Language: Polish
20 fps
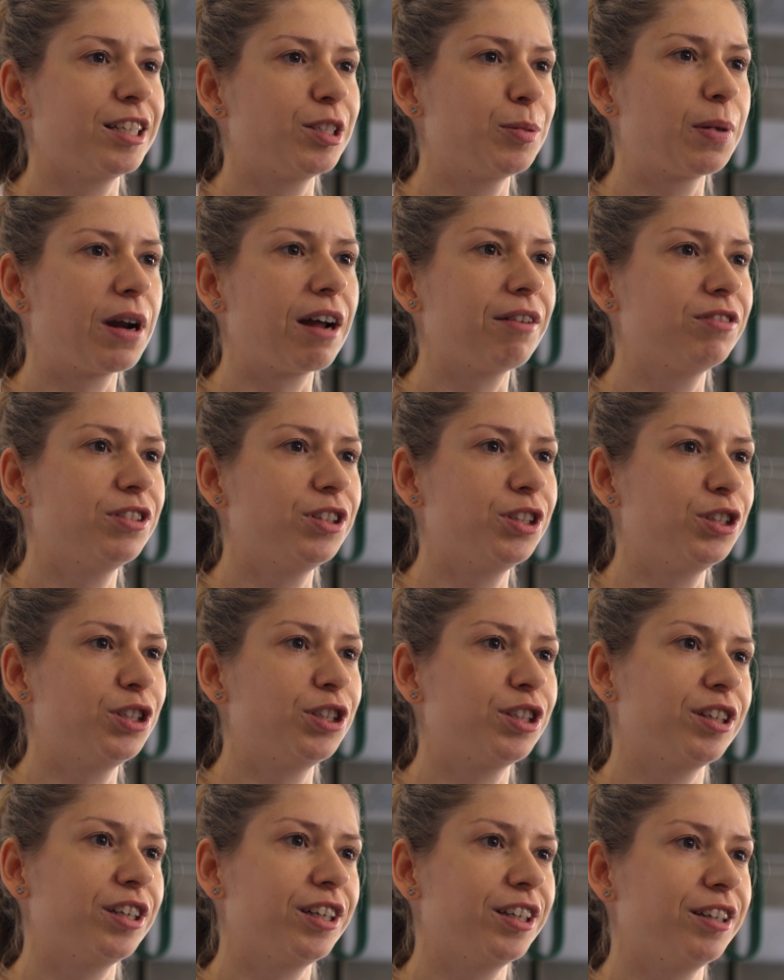
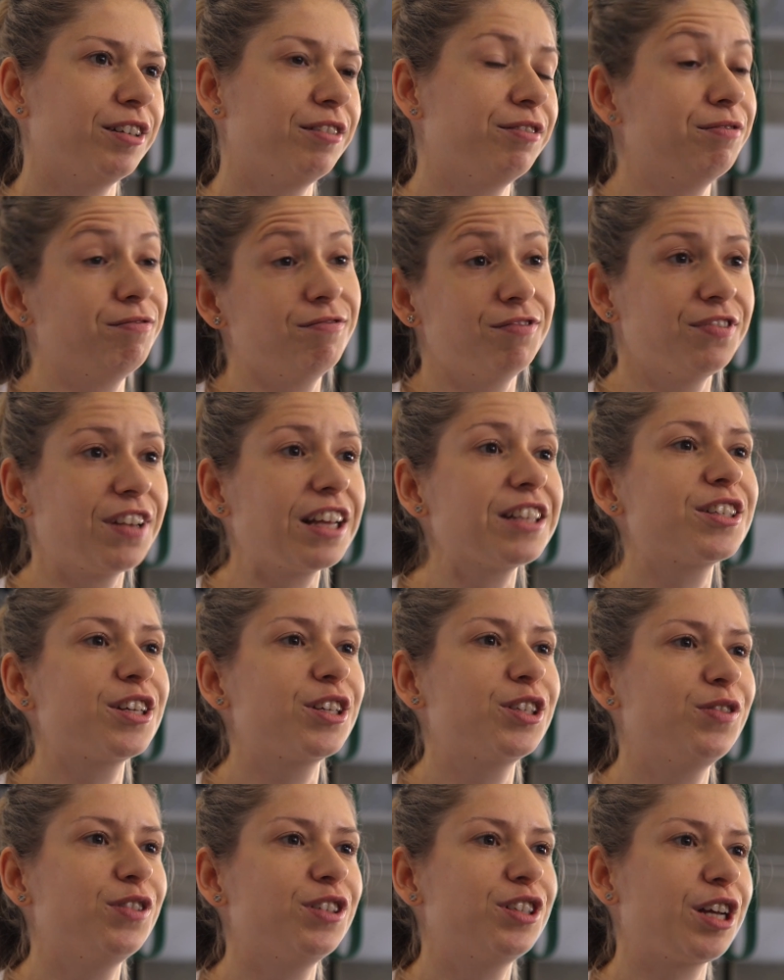sprawdzić
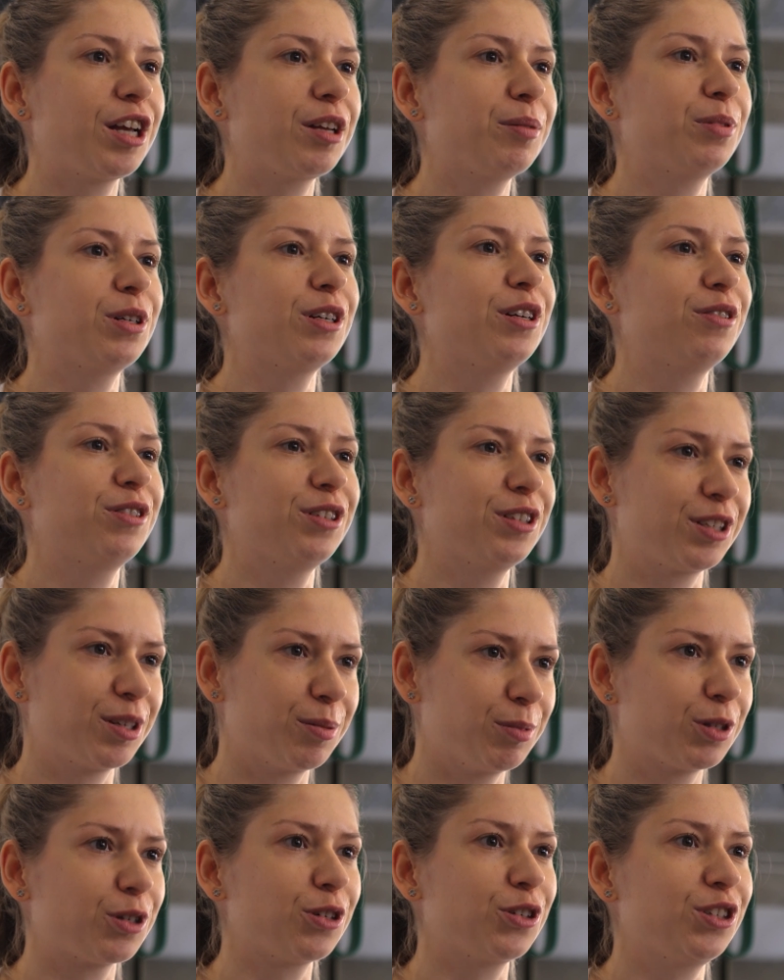więcej ćwiczeń, przede
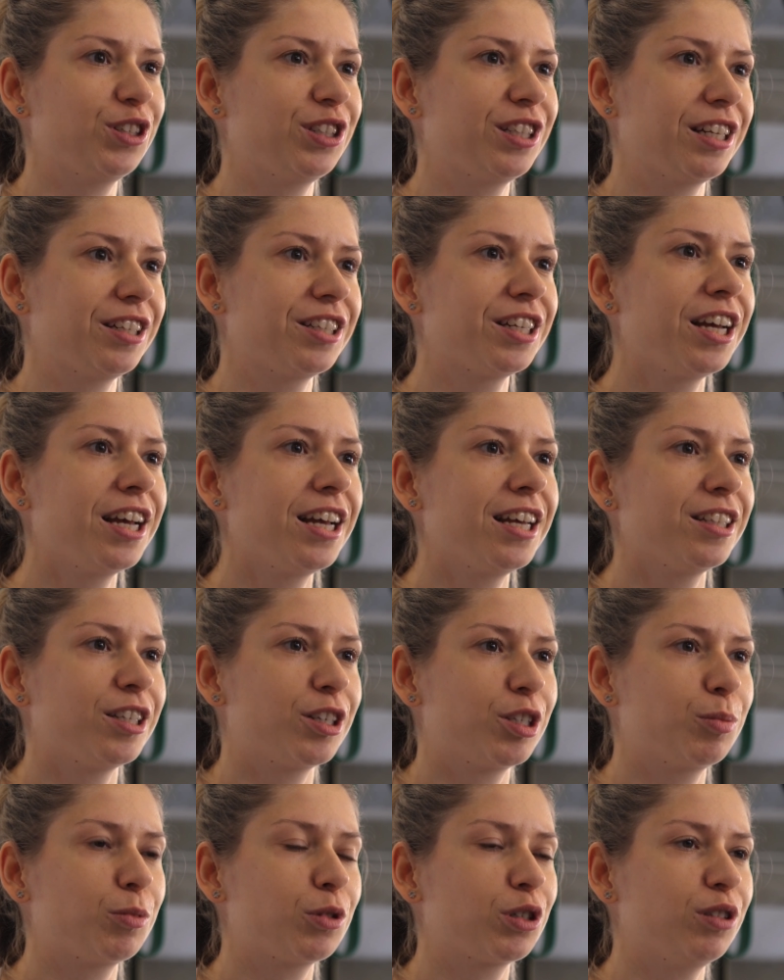wszystkim skorzystać
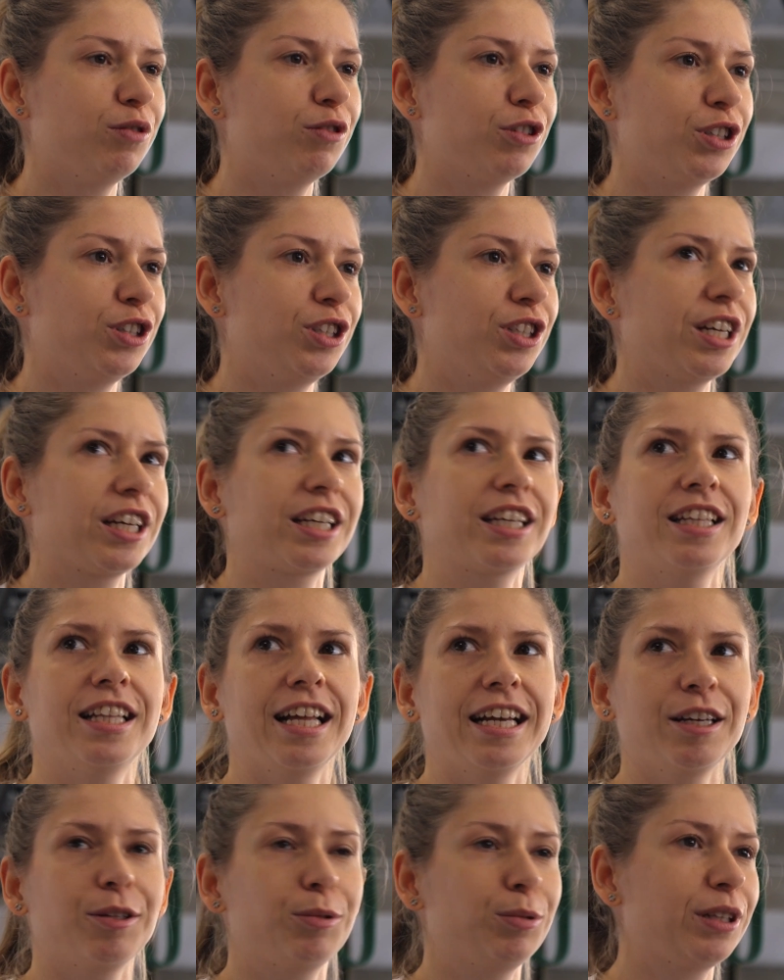też z możliwości, jakie
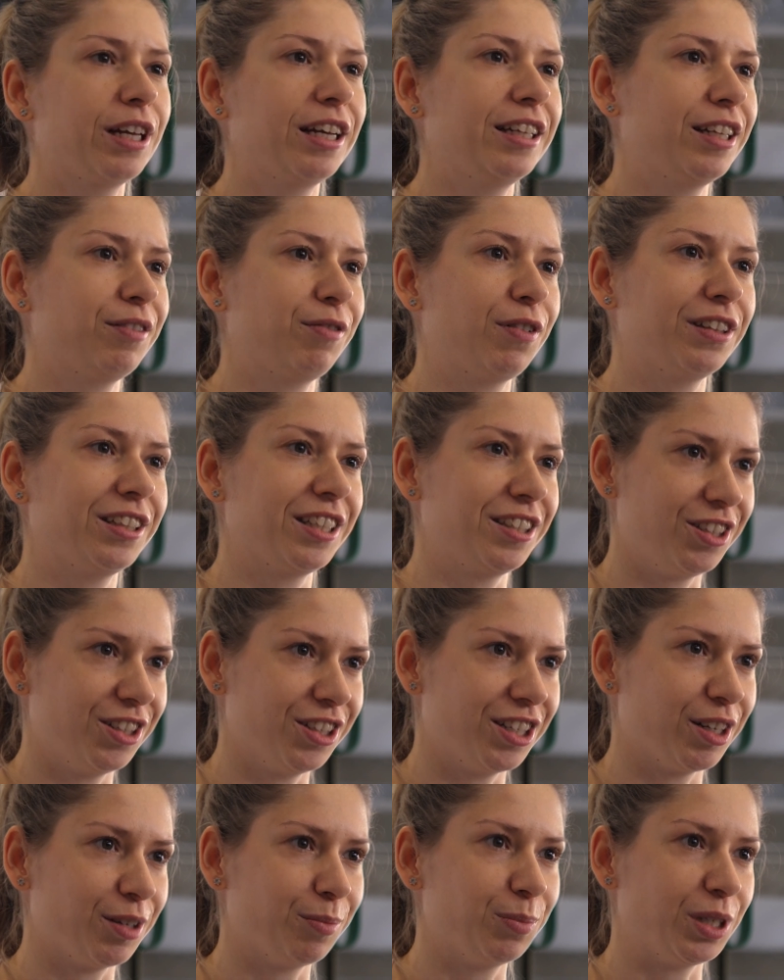daje tutaj ta
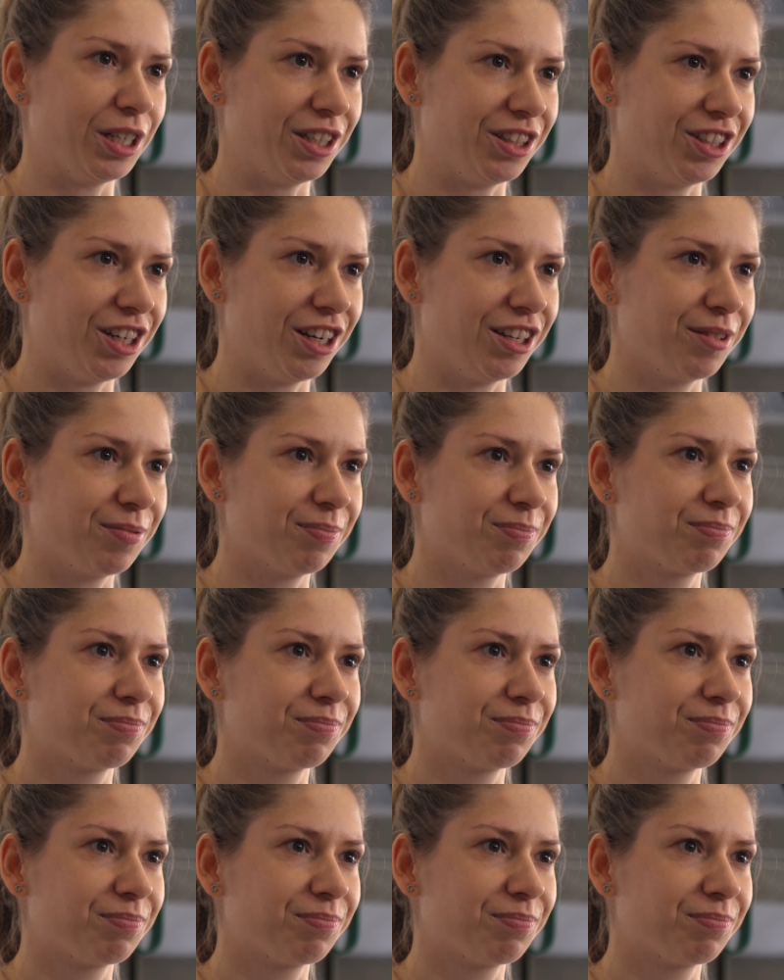fantastyczna przestrzeń.